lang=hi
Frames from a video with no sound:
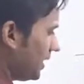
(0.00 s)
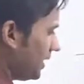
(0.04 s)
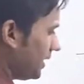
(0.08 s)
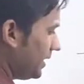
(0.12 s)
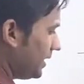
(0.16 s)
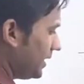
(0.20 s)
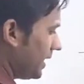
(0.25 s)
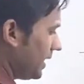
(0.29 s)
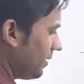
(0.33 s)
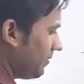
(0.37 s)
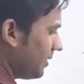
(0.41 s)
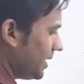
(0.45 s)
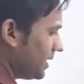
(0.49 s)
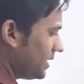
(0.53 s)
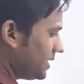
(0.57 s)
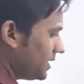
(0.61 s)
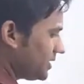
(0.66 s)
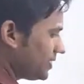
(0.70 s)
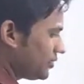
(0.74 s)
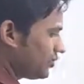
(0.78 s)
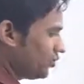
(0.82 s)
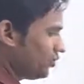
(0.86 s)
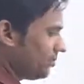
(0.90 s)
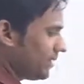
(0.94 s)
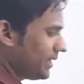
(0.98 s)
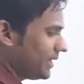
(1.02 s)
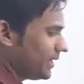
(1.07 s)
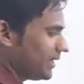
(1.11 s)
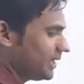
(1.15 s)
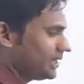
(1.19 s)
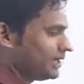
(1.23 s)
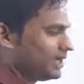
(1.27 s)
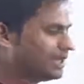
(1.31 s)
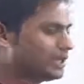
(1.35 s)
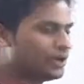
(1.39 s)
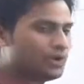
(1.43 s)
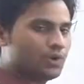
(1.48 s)
या माइनस टू बाय
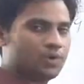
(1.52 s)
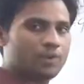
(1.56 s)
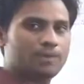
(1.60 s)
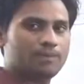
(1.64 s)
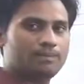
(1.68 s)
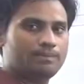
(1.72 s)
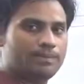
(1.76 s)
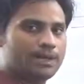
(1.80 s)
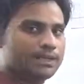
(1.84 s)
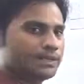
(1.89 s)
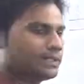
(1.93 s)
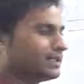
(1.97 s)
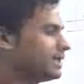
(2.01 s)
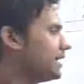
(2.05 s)
नाइन लिखो बात